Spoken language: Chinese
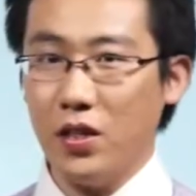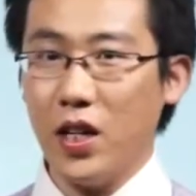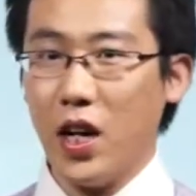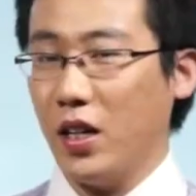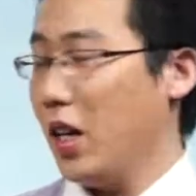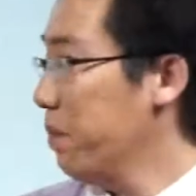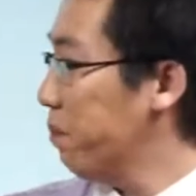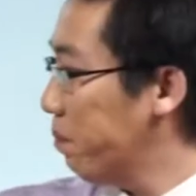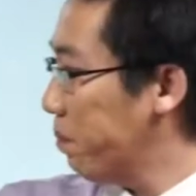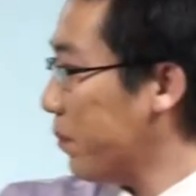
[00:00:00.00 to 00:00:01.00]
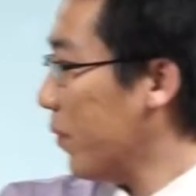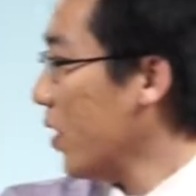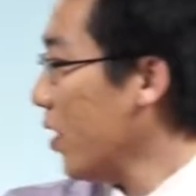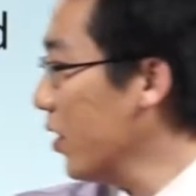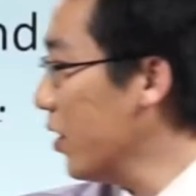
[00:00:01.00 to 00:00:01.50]
是这样的。
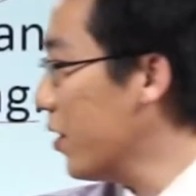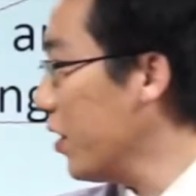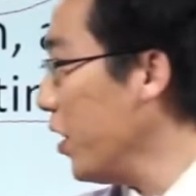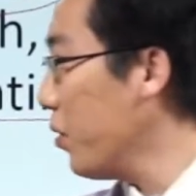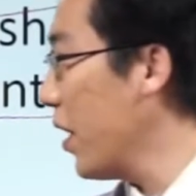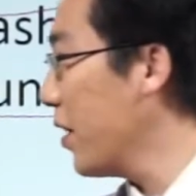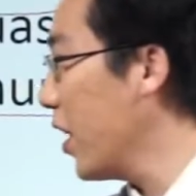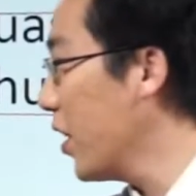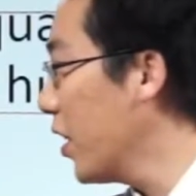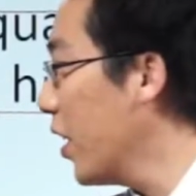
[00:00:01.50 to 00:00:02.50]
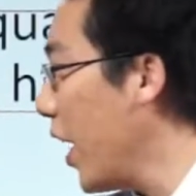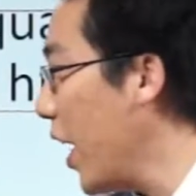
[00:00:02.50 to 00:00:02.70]
你 C 选项一个